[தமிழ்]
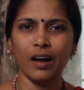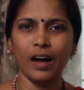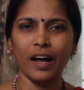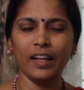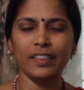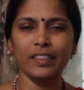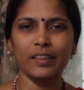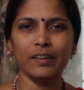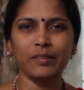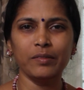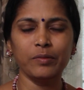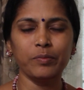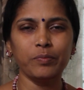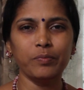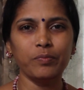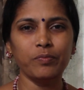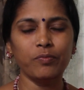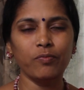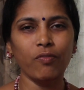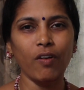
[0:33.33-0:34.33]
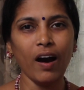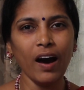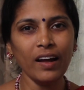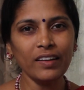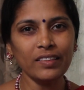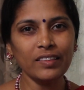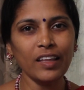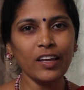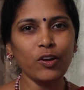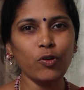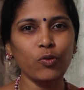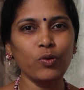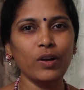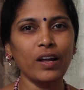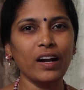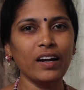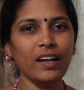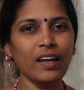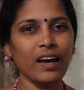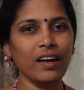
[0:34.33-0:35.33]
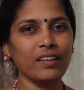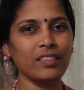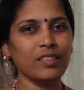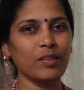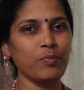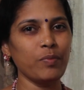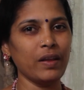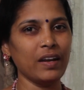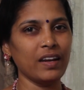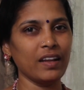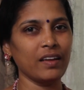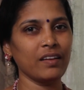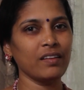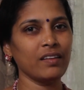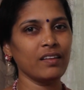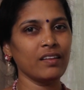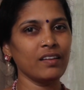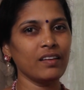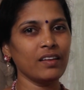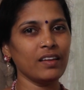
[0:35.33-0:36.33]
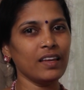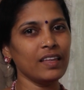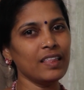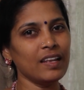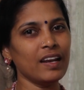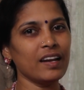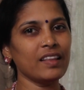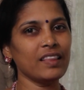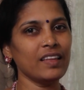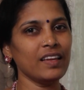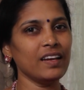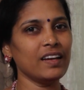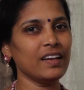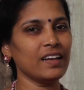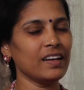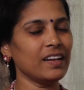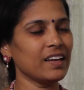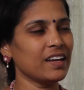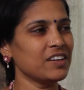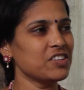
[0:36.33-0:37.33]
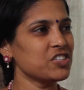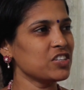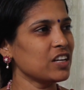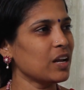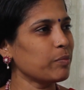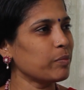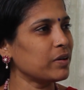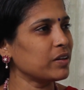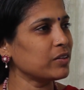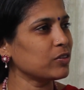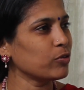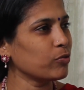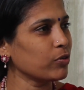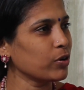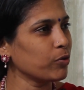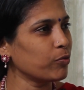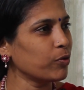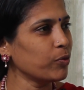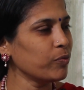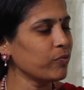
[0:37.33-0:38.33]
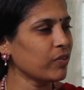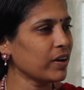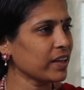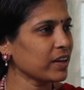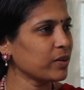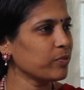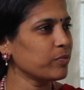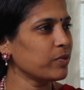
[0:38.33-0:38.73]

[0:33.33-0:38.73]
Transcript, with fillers: அந்த வார்த்தைக்குண்டான அர்த்தம் என்ன இதிலிருந்து இந்த நிகழ்ச்சியை நம்ம துவங்குவோம் வணக்கம்